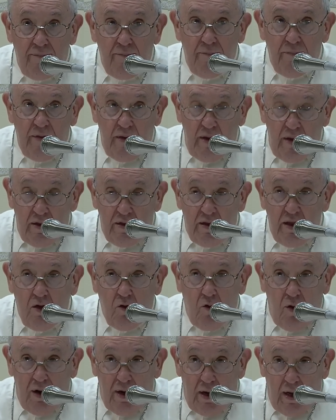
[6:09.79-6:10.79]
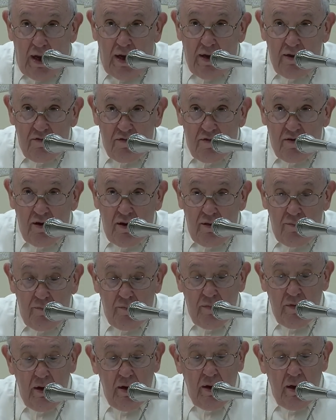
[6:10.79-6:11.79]
trút bỏ mọi oán hận cho cuộc
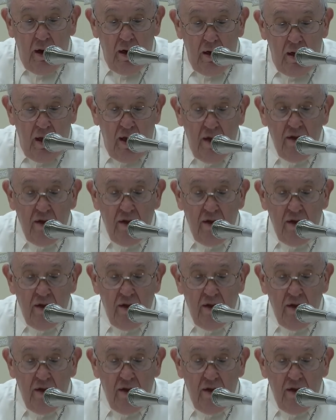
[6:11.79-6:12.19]
sống đang qua